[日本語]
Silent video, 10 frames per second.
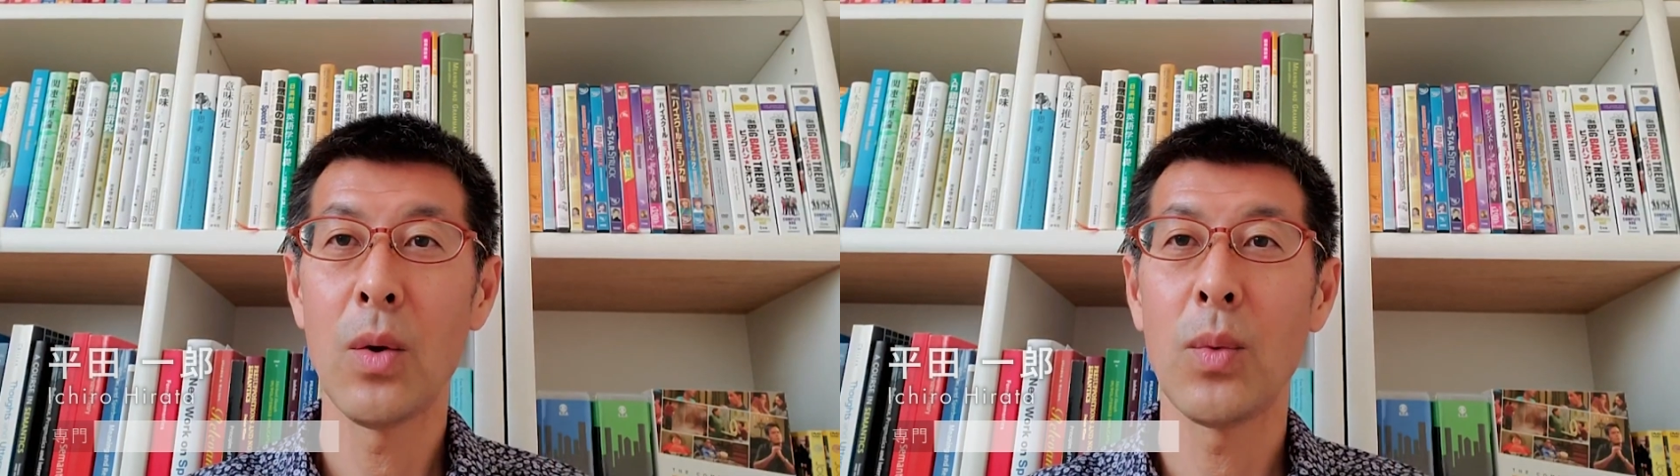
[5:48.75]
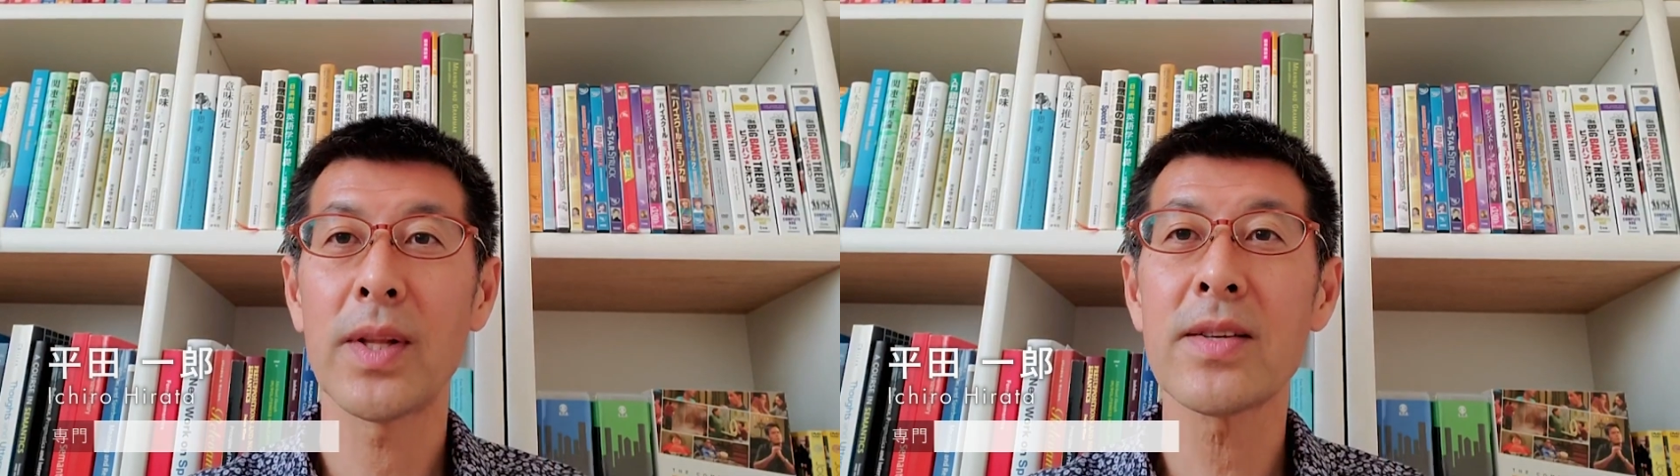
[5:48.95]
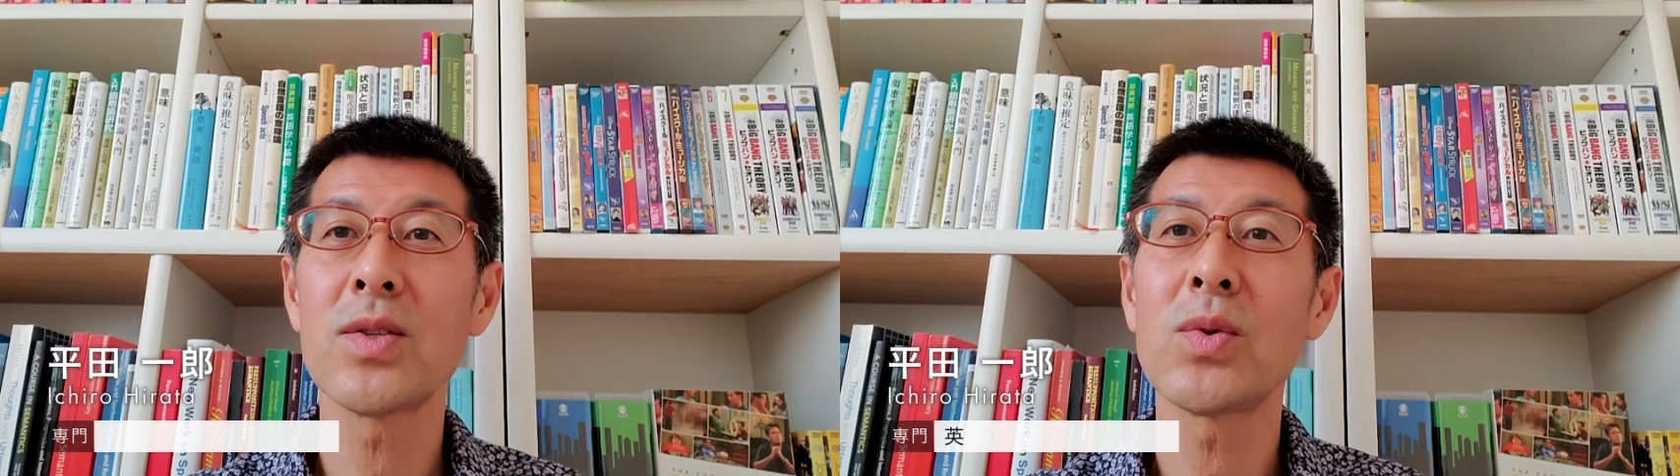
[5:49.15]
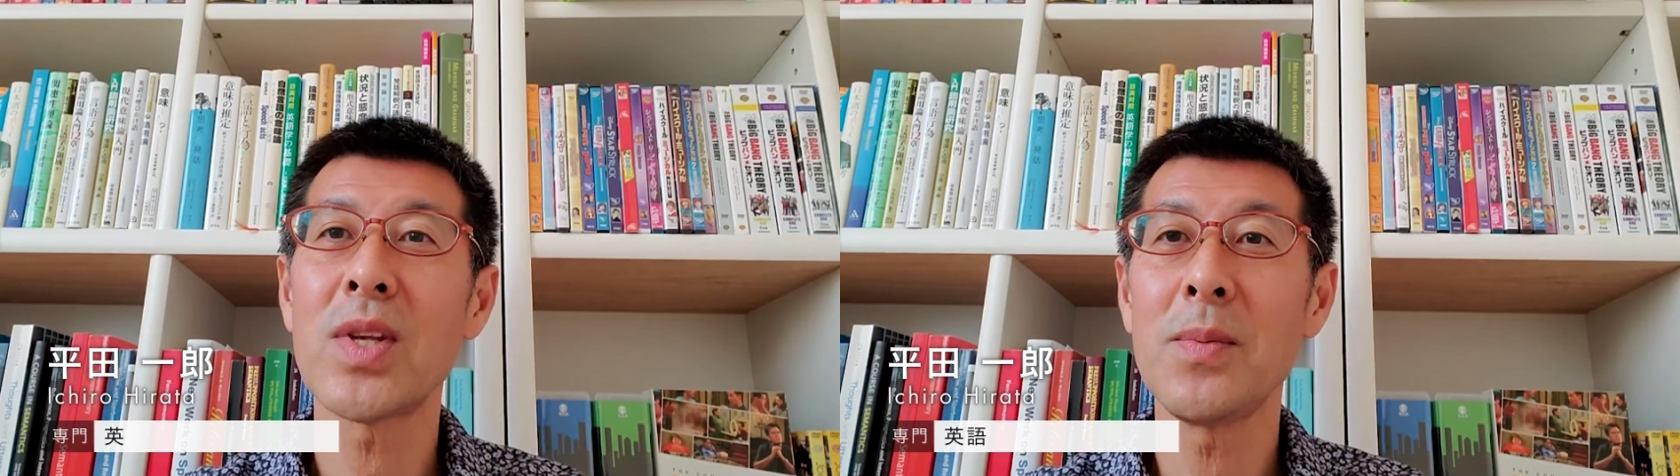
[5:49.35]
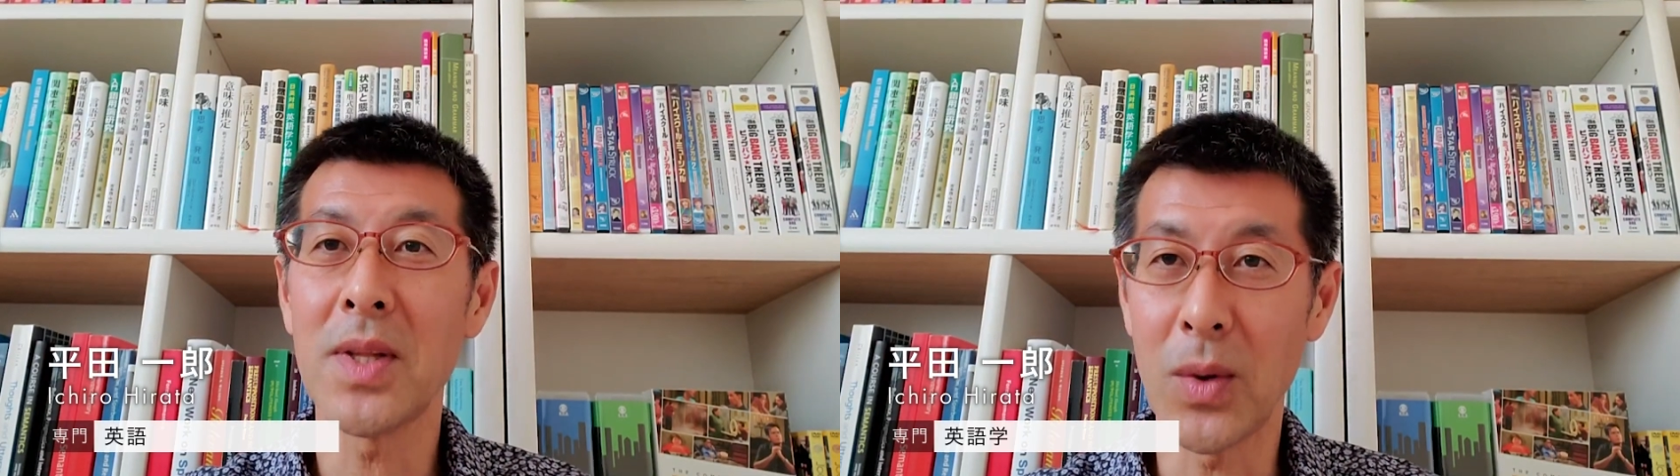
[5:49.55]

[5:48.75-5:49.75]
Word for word: 私のゼミで